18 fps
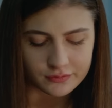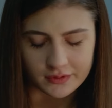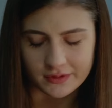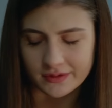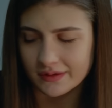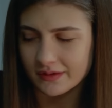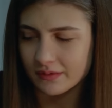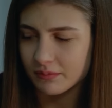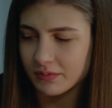
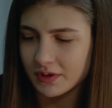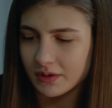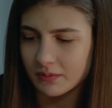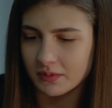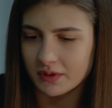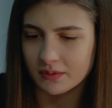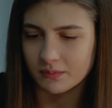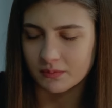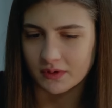ne diyeyim
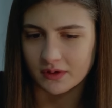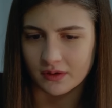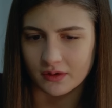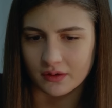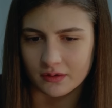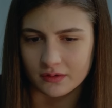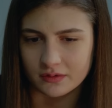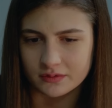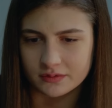bilemedim ki
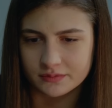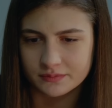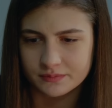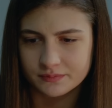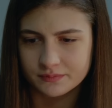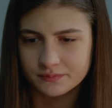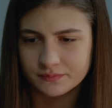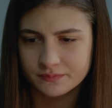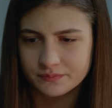ya.
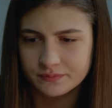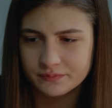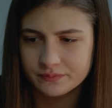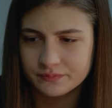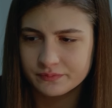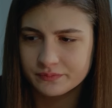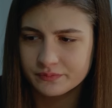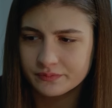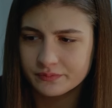
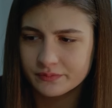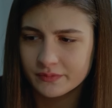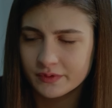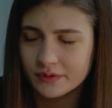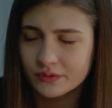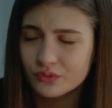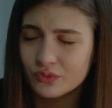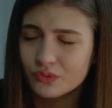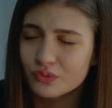
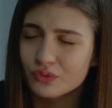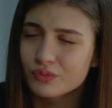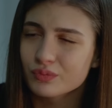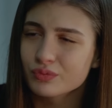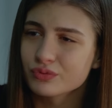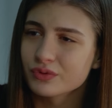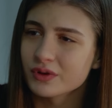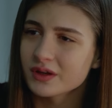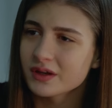Songül
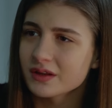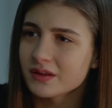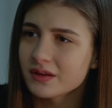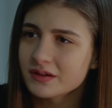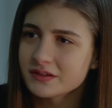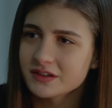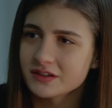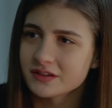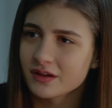buradayken
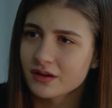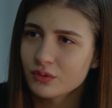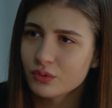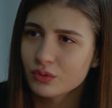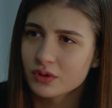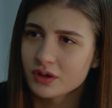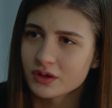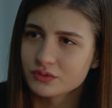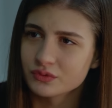her şey daha
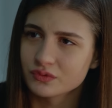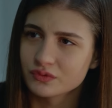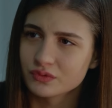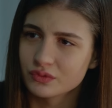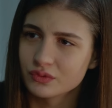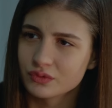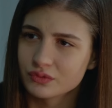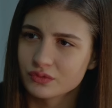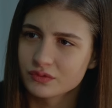kolay
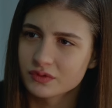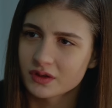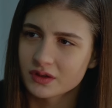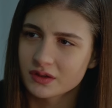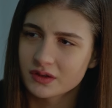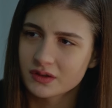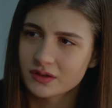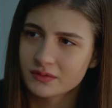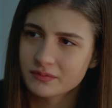çözülüyordu
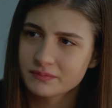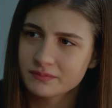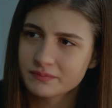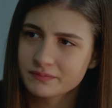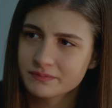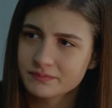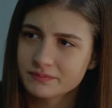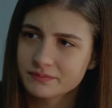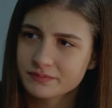sanki.
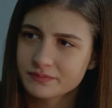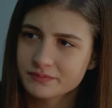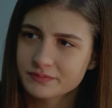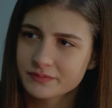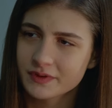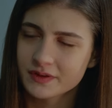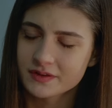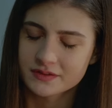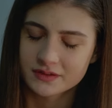
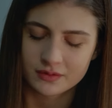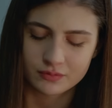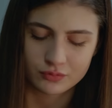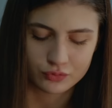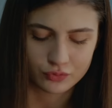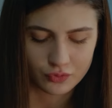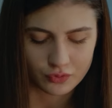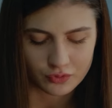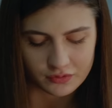Keşke
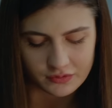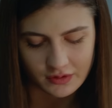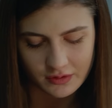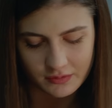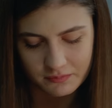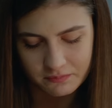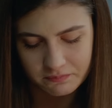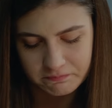burada olsam.